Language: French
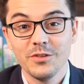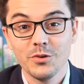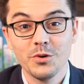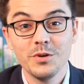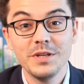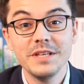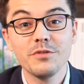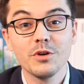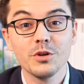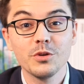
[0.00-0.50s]

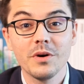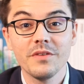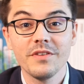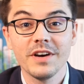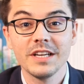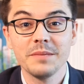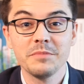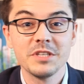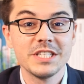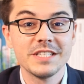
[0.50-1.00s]
Dans le livre
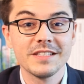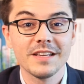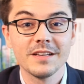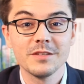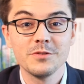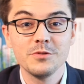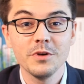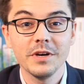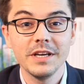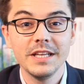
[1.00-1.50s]
Droit vers la
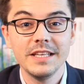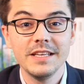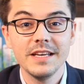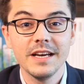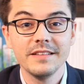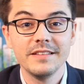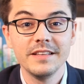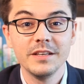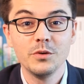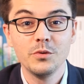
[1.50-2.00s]
magistrature, il
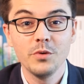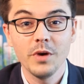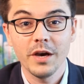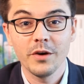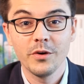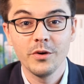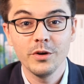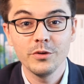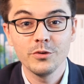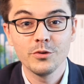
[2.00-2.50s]
y a des
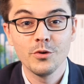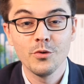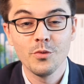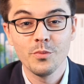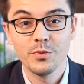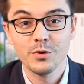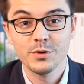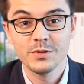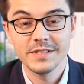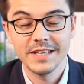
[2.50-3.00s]
QR codes que
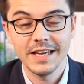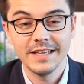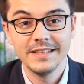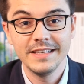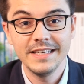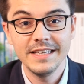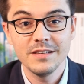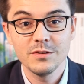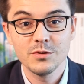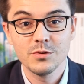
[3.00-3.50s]
l'on peut
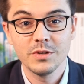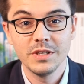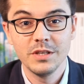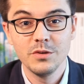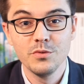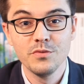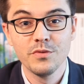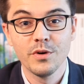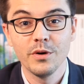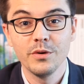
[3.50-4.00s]
scanner, ce
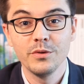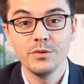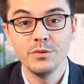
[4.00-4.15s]
qui ouvre